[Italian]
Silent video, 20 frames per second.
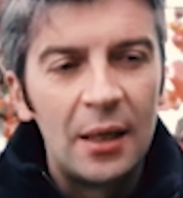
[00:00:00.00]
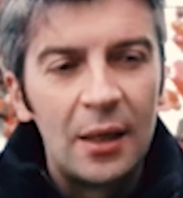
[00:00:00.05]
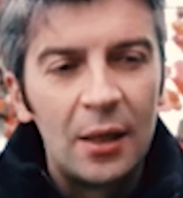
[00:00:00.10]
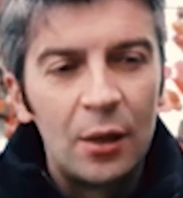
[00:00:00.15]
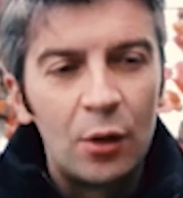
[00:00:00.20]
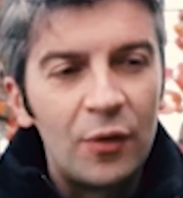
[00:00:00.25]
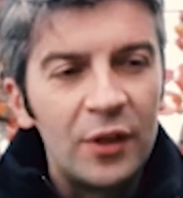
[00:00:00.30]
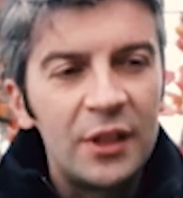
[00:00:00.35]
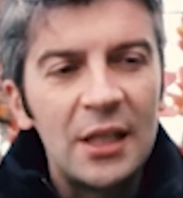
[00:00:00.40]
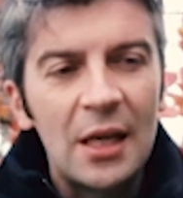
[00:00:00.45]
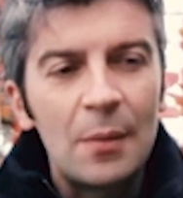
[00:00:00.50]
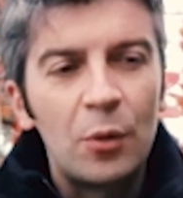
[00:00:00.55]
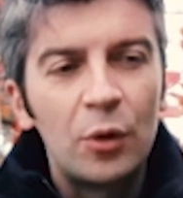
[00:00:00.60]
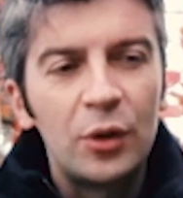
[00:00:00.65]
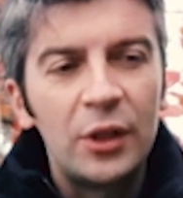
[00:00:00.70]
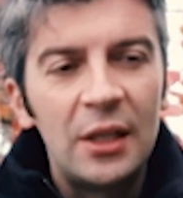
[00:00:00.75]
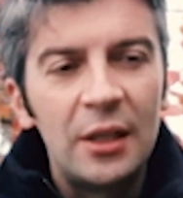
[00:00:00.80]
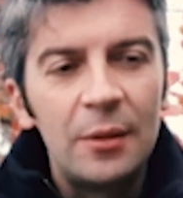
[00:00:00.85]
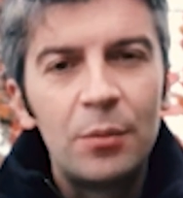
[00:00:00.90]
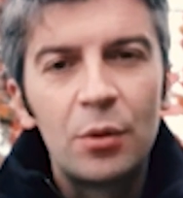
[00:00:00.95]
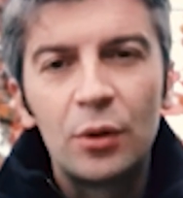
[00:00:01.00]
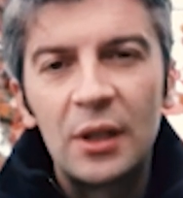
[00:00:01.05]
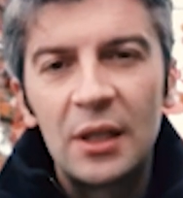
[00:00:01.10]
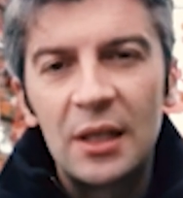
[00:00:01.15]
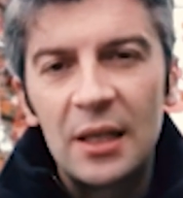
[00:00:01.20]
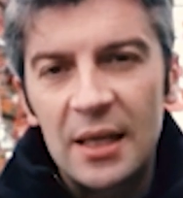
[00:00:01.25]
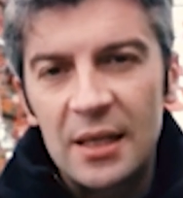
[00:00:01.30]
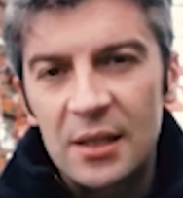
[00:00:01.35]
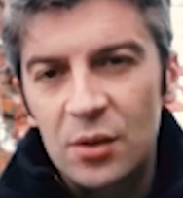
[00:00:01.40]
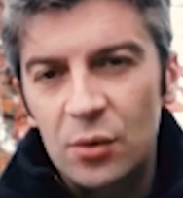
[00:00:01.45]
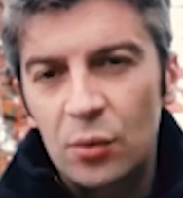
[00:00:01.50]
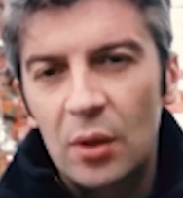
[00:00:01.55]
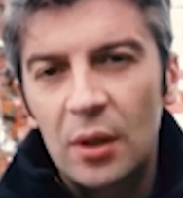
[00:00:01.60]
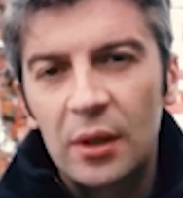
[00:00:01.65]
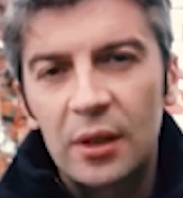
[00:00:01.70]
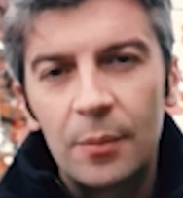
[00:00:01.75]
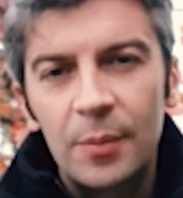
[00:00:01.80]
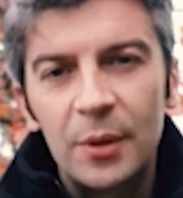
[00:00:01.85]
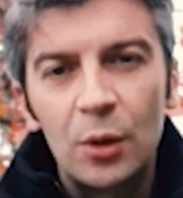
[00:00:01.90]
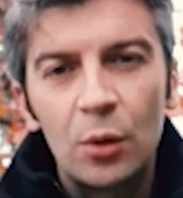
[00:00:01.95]
Lo vediamo nel libro dell'Esodo,
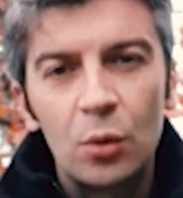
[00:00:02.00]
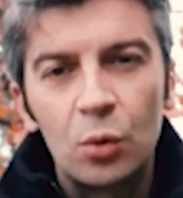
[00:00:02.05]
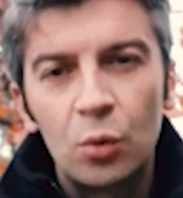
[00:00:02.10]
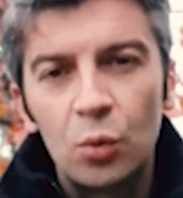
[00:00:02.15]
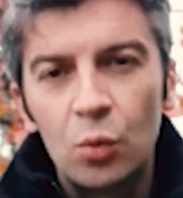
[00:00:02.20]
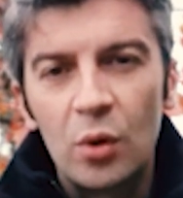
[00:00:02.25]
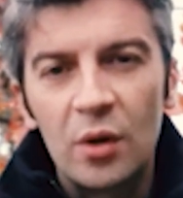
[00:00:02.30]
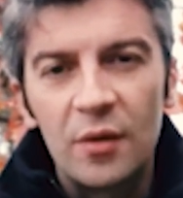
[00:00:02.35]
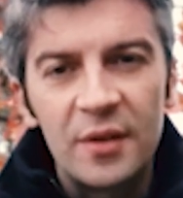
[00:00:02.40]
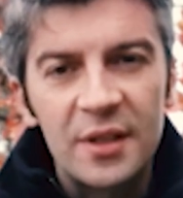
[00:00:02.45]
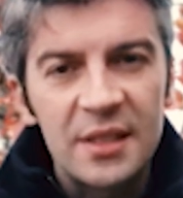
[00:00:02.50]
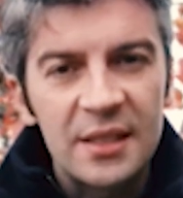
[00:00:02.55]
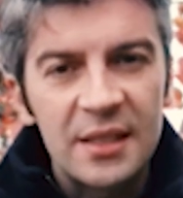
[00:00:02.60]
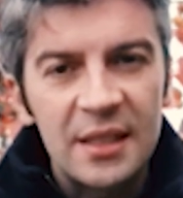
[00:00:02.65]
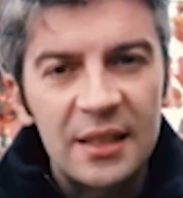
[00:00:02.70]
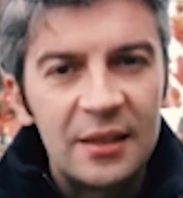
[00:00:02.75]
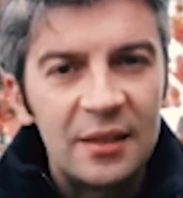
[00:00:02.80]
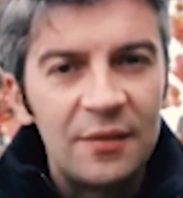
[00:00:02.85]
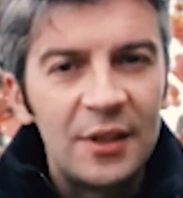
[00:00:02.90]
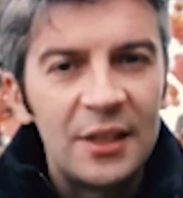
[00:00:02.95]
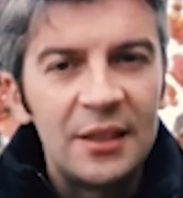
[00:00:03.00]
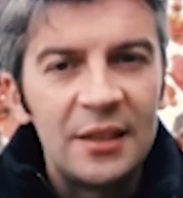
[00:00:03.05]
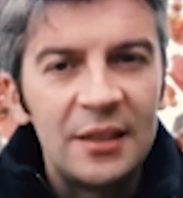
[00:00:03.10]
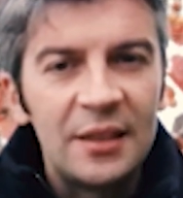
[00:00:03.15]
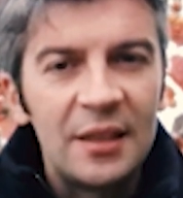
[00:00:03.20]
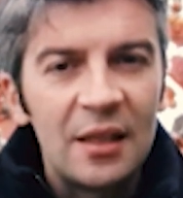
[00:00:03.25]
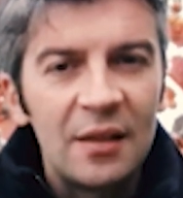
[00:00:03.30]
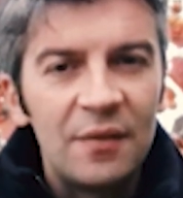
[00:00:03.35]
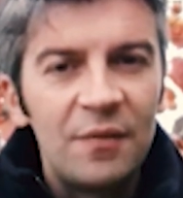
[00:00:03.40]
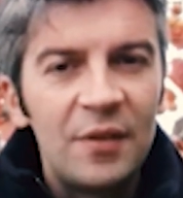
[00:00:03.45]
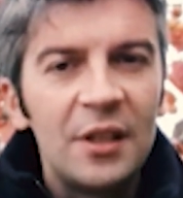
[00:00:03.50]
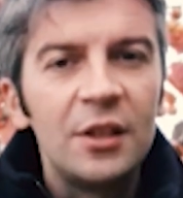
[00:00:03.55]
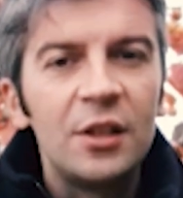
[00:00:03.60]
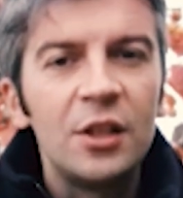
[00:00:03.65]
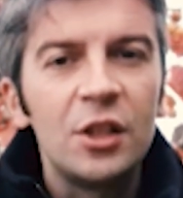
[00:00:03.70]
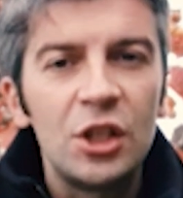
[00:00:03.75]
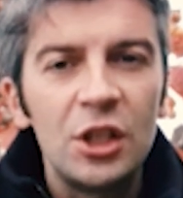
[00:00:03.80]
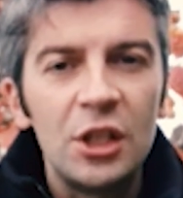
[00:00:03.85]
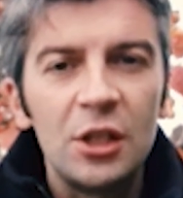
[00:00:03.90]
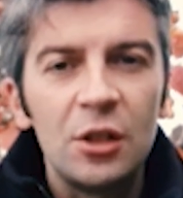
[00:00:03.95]
al capitolo 2, versetti 23 e
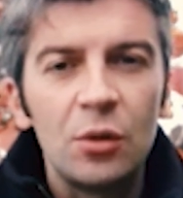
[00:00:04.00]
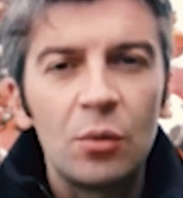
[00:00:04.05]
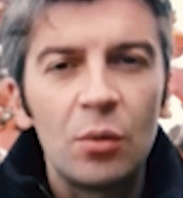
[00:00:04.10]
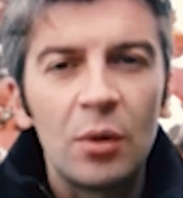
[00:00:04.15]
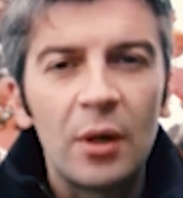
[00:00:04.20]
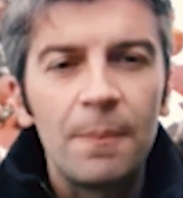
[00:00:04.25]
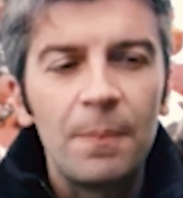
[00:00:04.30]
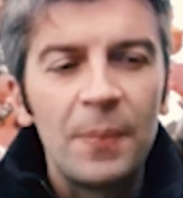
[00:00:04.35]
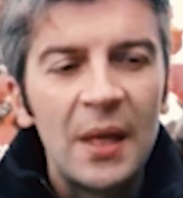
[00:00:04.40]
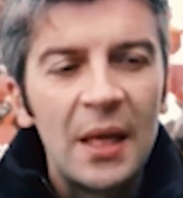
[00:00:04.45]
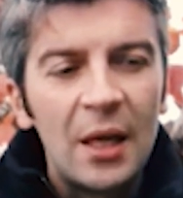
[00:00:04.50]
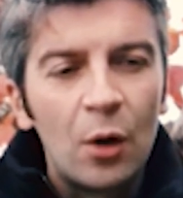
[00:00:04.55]
25.